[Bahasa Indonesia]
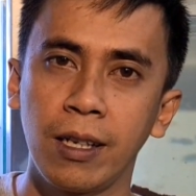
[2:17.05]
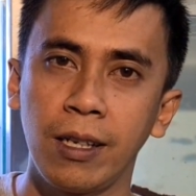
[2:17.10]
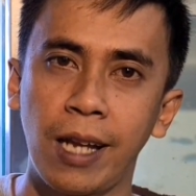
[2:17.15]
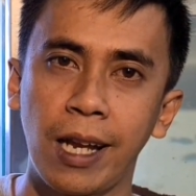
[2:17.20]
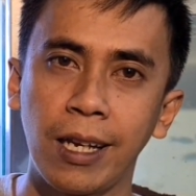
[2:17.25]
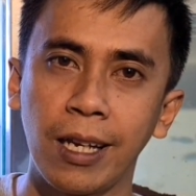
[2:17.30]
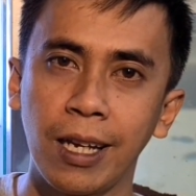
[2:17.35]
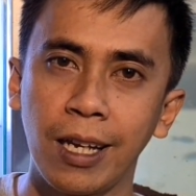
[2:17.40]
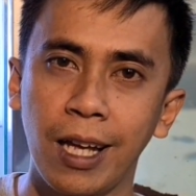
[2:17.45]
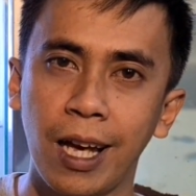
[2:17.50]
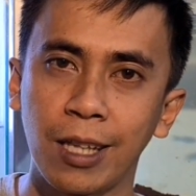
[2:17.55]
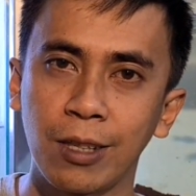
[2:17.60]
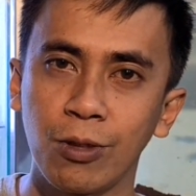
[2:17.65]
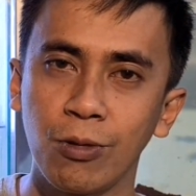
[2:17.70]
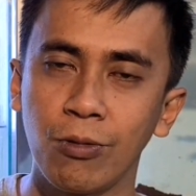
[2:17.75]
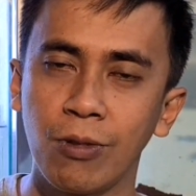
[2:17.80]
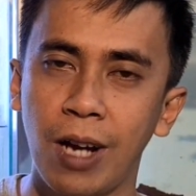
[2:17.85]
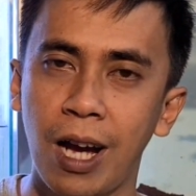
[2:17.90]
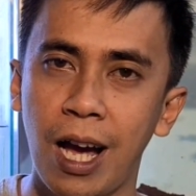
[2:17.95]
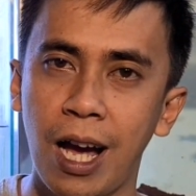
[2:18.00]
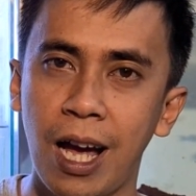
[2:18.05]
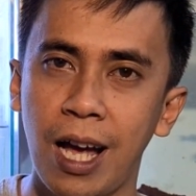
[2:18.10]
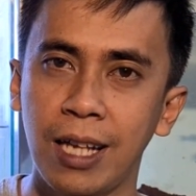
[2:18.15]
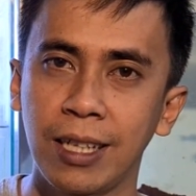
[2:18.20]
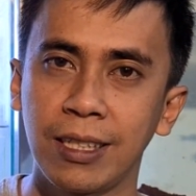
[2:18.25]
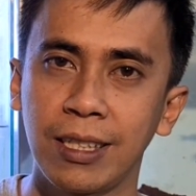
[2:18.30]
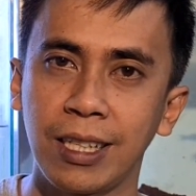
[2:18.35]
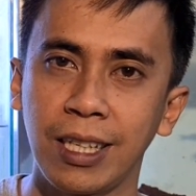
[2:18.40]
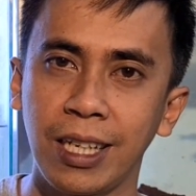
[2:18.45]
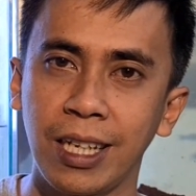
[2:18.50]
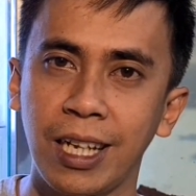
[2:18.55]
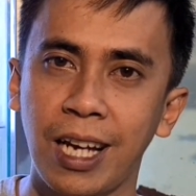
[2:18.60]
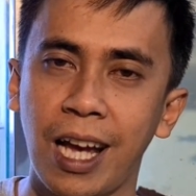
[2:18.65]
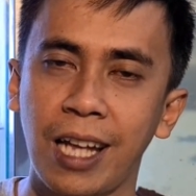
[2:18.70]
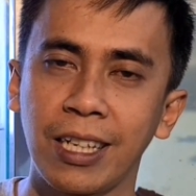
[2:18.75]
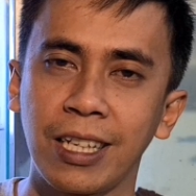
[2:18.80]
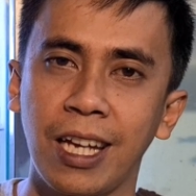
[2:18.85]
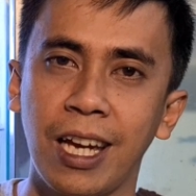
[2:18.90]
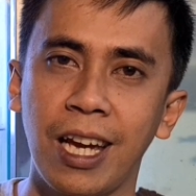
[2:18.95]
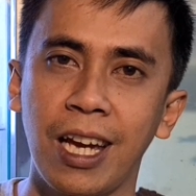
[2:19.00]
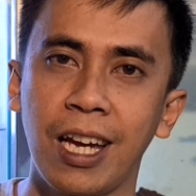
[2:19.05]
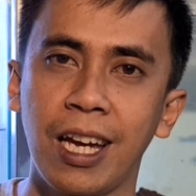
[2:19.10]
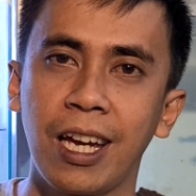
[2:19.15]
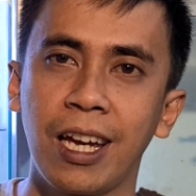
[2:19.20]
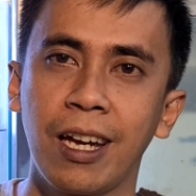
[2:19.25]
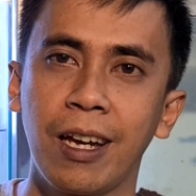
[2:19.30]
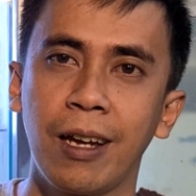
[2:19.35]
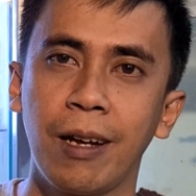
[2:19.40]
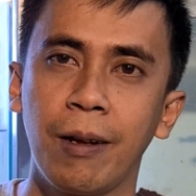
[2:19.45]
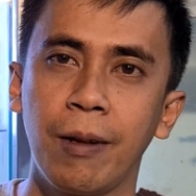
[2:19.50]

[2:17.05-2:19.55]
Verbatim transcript: dan dilihat juga si ikannya